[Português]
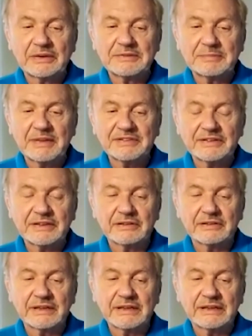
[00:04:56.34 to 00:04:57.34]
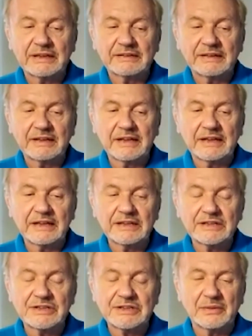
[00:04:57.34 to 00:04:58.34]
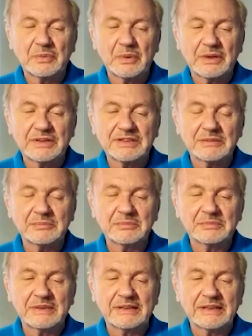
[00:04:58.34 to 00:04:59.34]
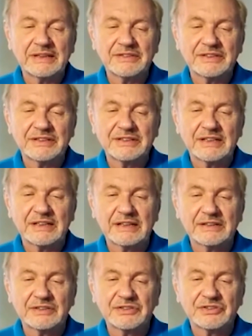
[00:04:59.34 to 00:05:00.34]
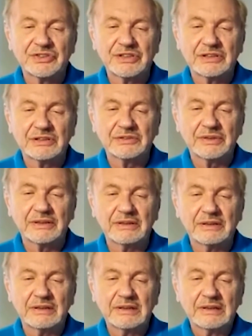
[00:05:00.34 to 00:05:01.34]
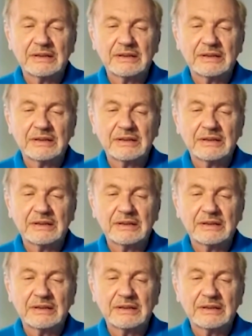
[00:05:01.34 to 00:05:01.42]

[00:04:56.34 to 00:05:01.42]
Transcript: especialmente já nessa idade. Havia alguns agentes que tinham filhos mesmo.